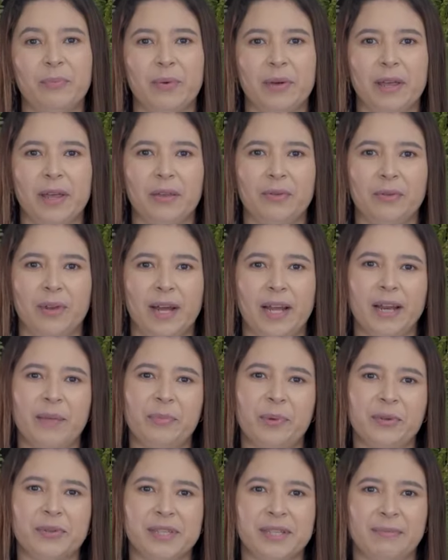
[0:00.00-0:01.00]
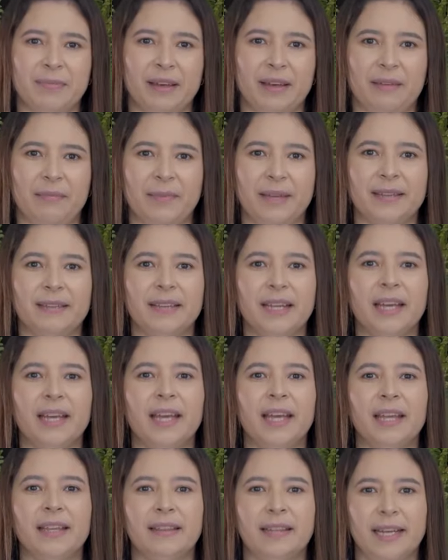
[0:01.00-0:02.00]
y puede durar
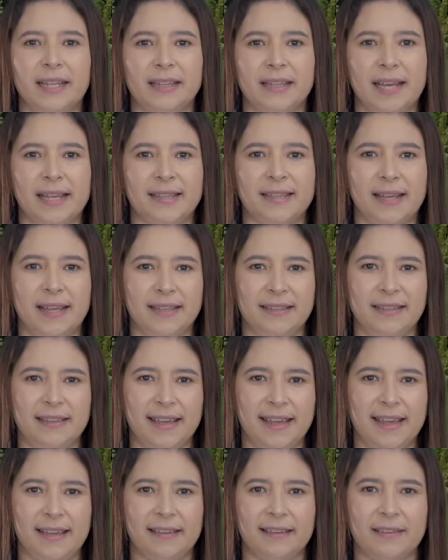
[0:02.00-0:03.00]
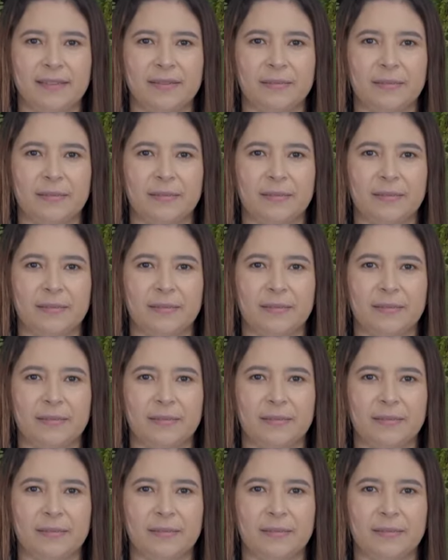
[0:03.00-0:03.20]
aproximadamente 36 días.